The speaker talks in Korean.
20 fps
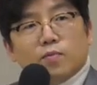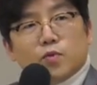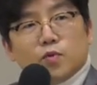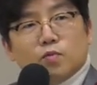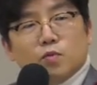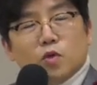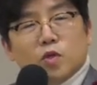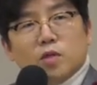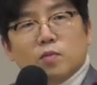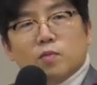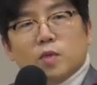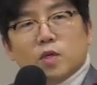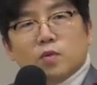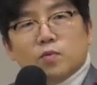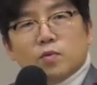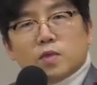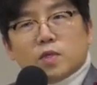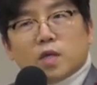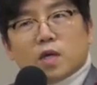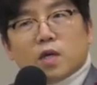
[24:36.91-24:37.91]
부모님이
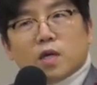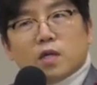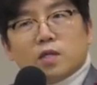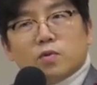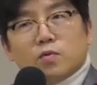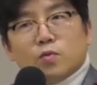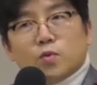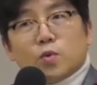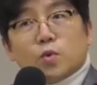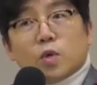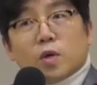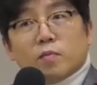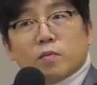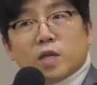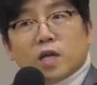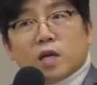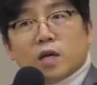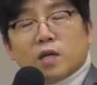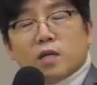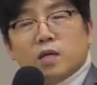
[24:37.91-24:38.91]
생각하는
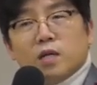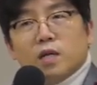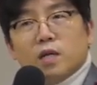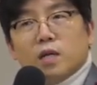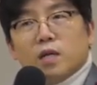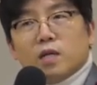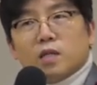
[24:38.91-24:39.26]
우수함이랑